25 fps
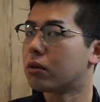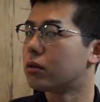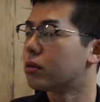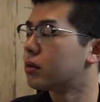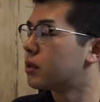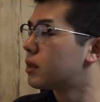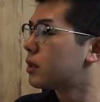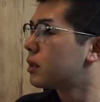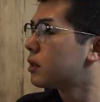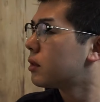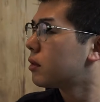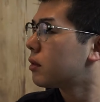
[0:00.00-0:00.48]

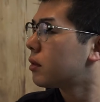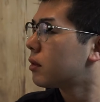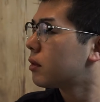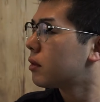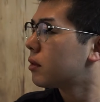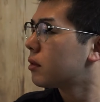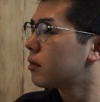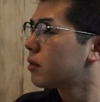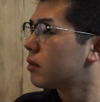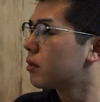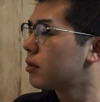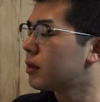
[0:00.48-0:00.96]
普通の
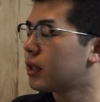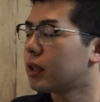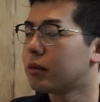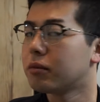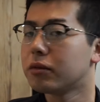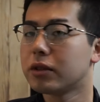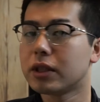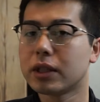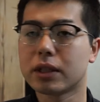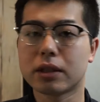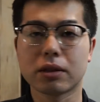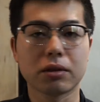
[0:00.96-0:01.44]
フレーム
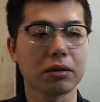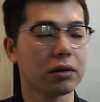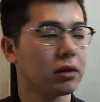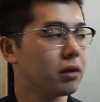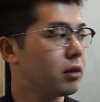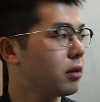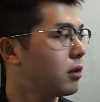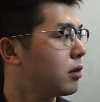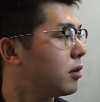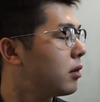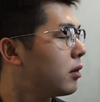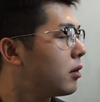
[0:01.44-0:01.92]
ですと
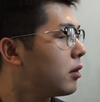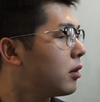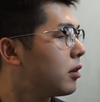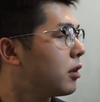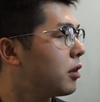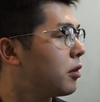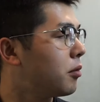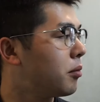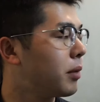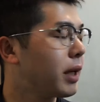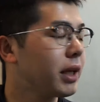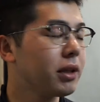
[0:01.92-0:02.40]

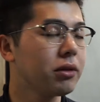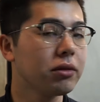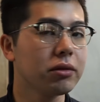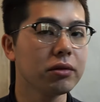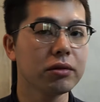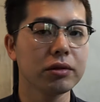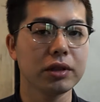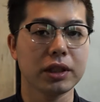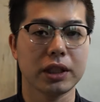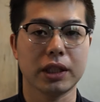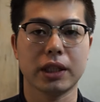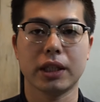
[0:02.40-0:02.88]
前の方
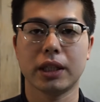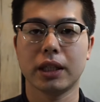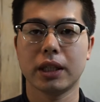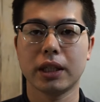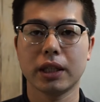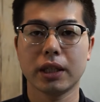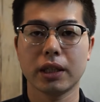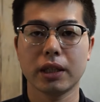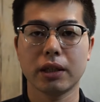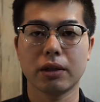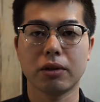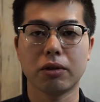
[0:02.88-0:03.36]
に
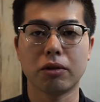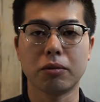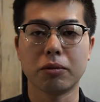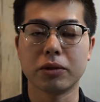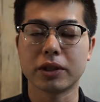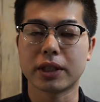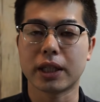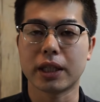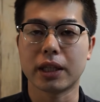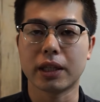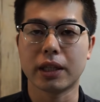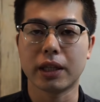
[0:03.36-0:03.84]
重
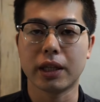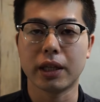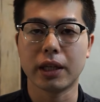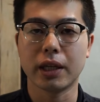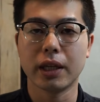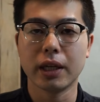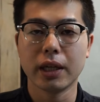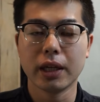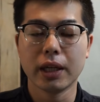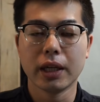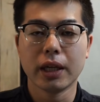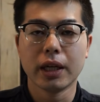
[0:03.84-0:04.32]
さって、
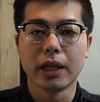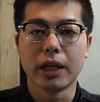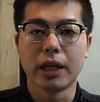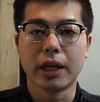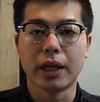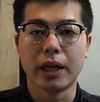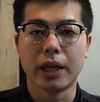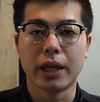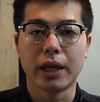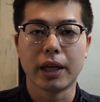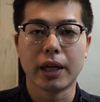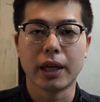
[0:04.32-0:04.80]

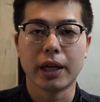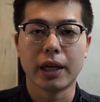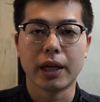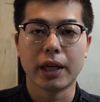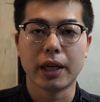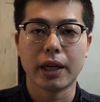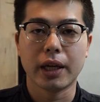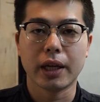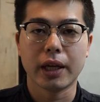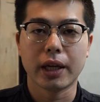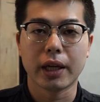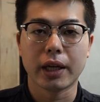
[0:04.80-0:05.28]

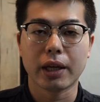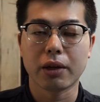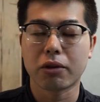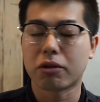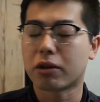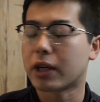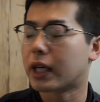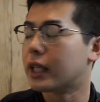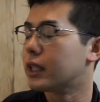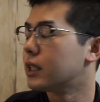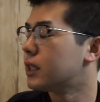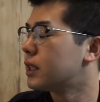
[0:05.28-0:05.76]
結構
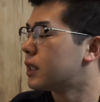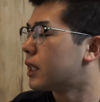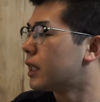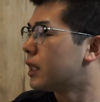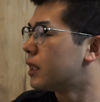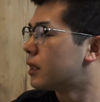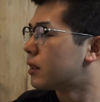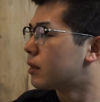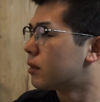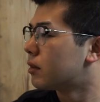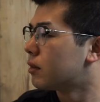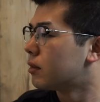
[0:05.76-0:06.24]
感じたり
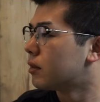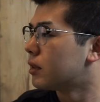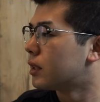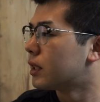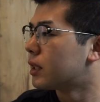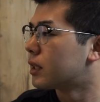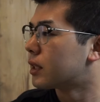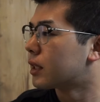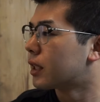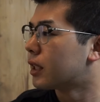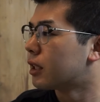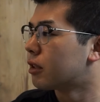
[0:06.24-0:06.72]
するんで
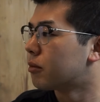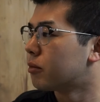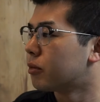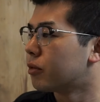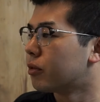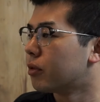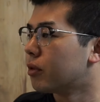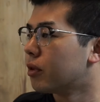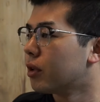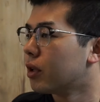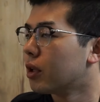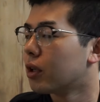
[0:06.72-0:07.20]
すけど
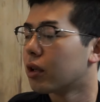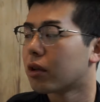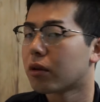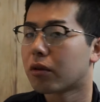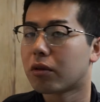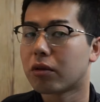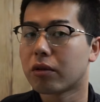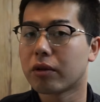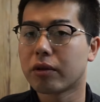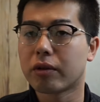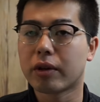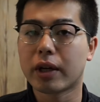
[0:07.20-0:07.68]
も、
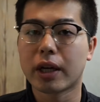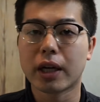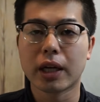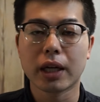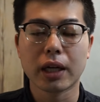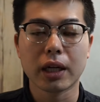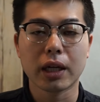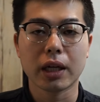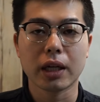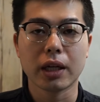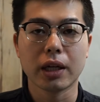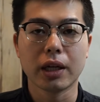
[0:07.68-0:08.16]
これ
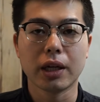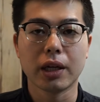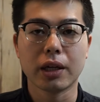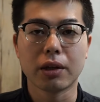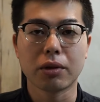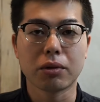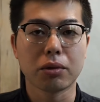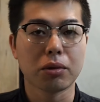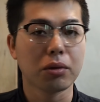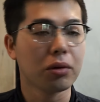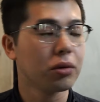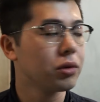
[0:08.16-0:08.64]
は、
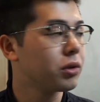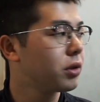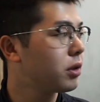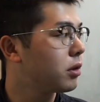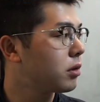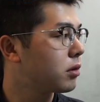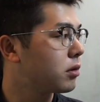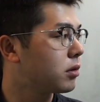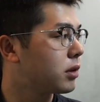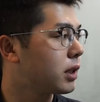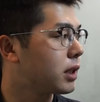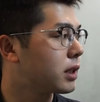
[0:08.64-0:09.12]
程よ
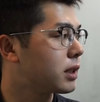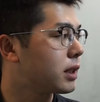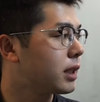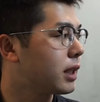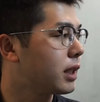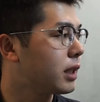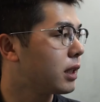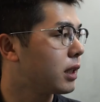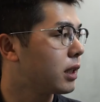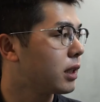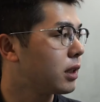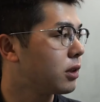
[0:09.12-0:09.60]
くです
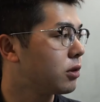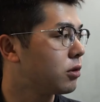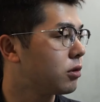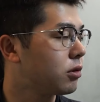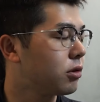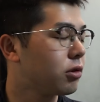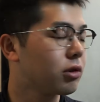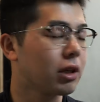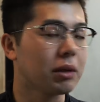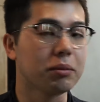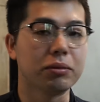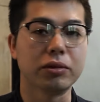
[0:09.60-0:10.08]
ね、重
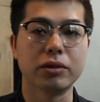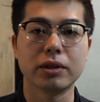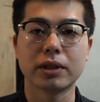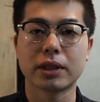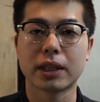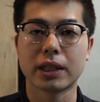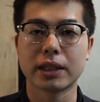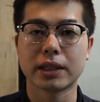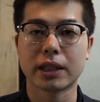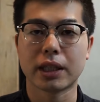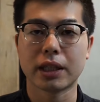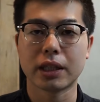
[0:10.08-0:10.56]
量が分
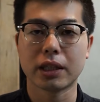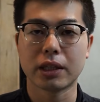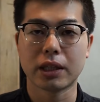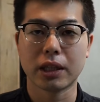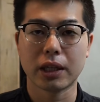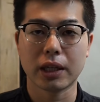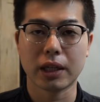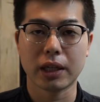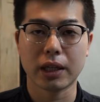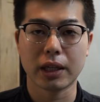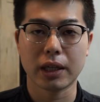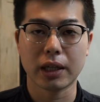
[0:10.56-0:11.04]
散され
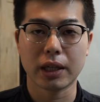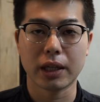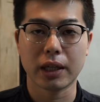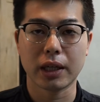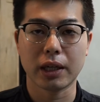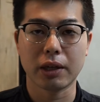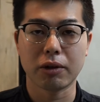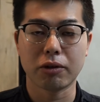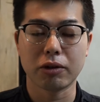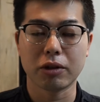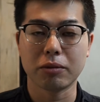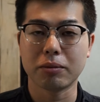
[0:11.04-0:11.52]
て
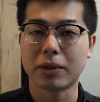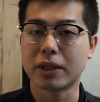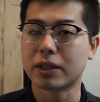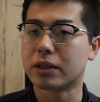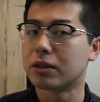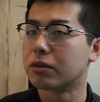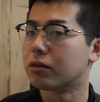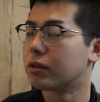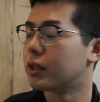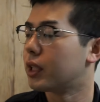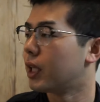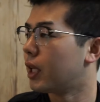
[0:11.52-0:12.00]
おります
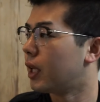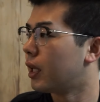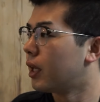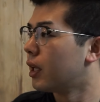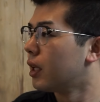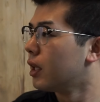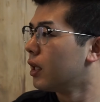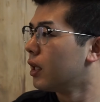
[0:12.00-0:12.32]
ので、